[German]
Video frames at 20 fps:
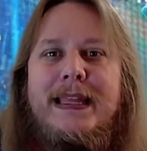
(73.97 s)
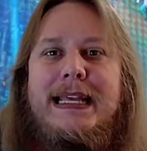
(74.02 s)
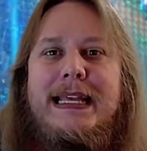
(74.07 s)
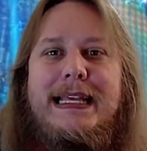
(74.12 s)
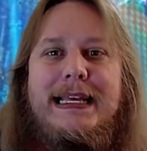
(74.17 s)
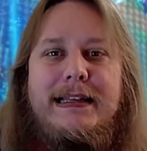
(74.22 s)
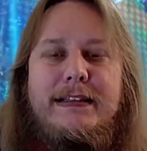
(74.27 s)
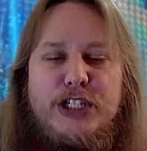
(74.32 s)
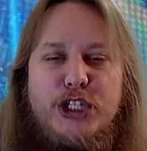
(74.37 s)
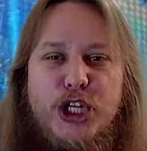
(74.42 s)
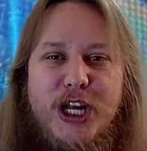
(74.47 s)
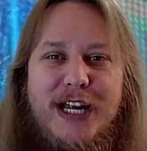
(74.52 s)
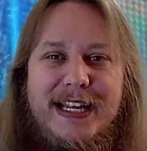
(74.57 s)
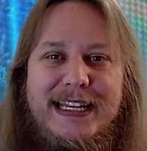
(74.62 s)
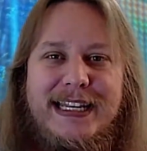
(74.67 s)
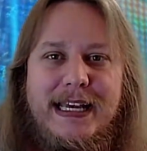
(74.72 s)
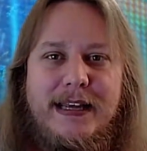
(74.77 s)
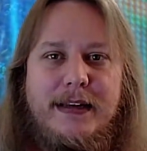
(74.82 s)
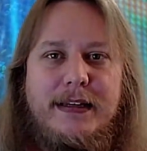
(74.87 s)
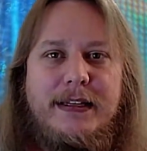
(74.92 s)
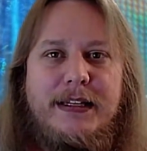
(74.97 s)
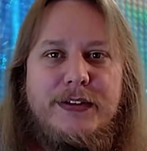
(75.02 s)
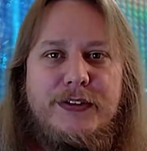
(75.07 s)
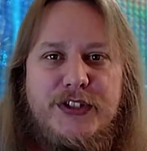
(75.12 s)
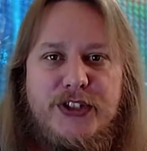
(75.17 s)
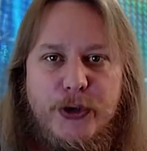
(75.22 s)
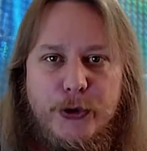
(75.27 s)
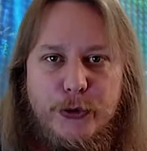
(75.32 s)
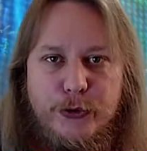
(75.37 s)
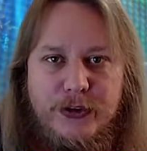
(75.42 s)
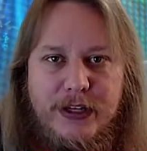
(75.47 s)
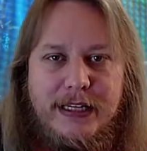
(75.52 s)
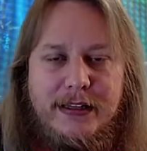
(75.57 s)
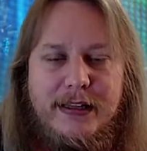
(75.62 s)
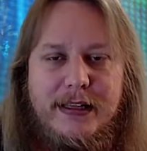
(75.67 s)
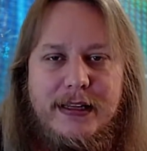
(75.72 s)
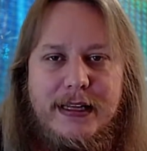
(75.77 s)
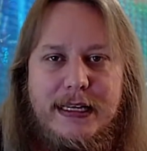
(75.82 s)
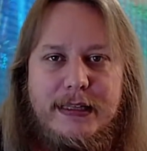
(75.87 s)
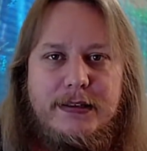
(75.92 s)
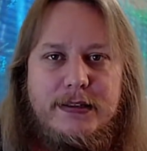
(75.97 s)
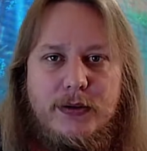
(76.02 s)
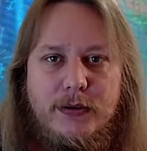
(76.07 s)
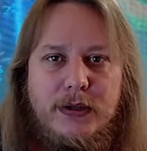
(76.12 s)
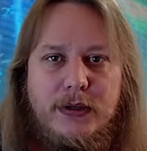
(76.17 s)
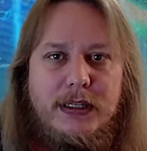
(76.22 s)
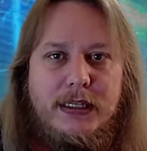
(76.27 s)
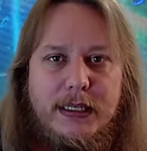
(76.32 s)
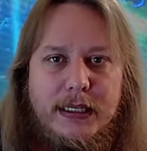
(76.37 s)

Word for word: Es ist keine Nierenentzündung direkt, also